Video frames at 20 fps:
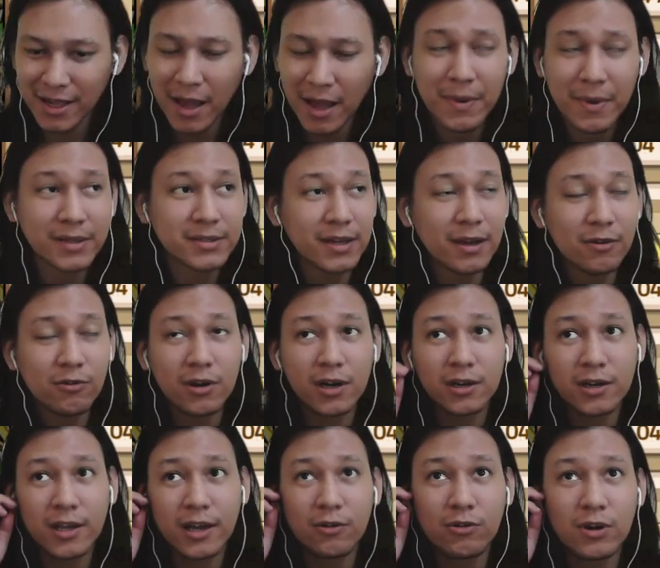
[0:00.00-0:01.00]
ya biasanya gua
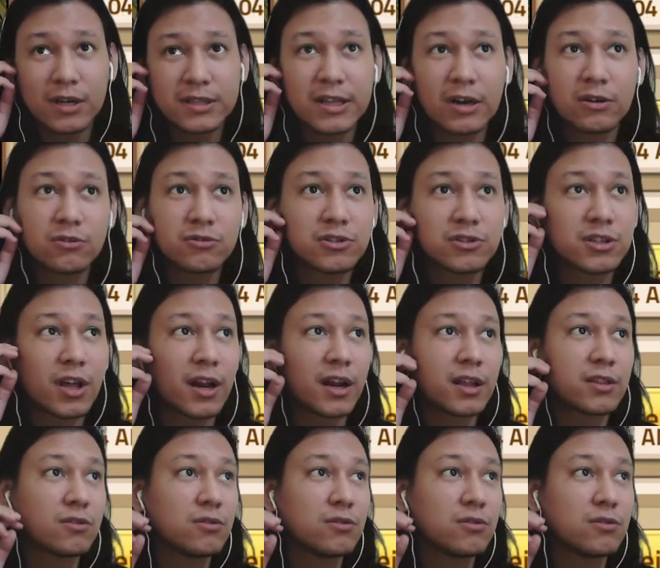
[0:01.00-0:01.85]
yang gua tahu tuh stir